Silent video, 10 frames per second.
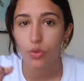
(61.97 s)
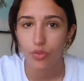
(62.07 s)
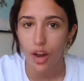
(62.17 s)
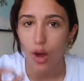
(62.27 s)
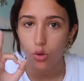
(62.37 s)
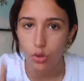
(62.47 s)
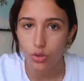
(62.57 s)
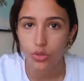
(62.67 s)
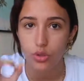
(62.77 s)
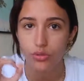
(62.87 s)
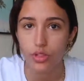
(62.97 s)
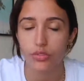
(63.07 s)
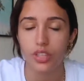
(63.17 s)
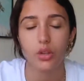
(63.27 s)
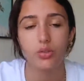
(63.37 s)
Donc voilà, aujourd'hui je vais
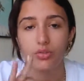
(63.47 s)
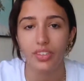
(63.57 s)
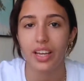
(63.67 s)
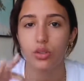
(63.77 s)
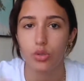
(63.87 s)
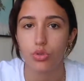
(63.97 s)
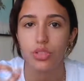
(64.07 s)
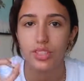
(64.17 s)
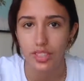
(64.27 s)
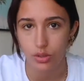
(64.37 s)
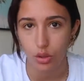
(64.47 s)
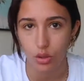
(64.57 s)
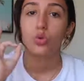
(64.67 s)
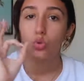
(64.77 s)
devenir une vraie danseuse TikTok.